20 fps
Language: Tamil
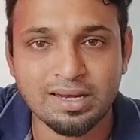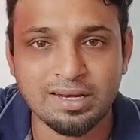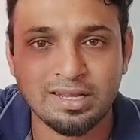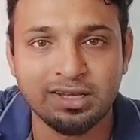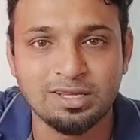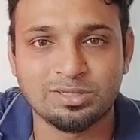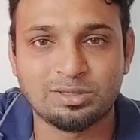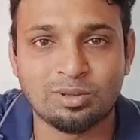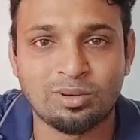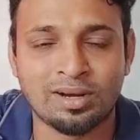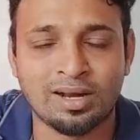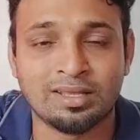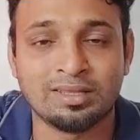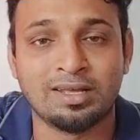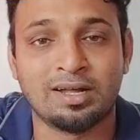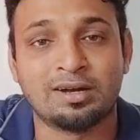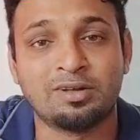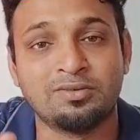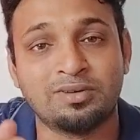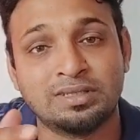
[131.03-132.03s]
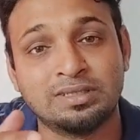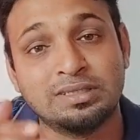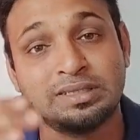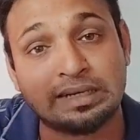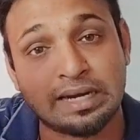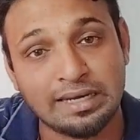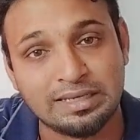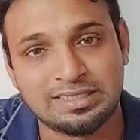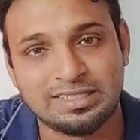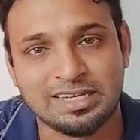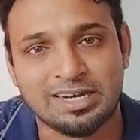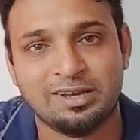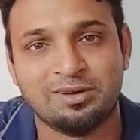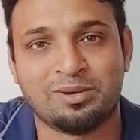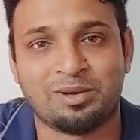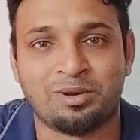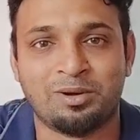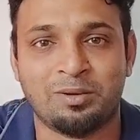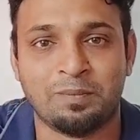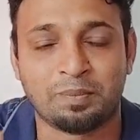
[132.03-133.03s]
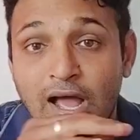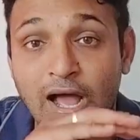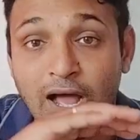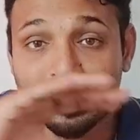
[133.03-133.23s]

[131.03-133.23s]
நீங்கள் சொல்கிற அந்த இடம் வந்து ரைட் சைடில் வரும்